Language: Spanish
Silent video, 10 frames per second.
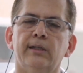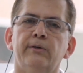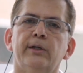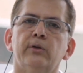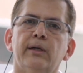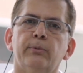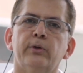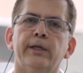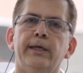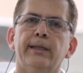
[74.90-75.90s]
que se libere otra
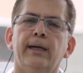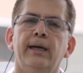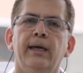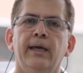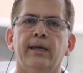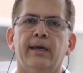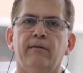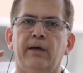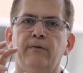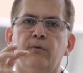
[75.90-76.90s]
proteína que va a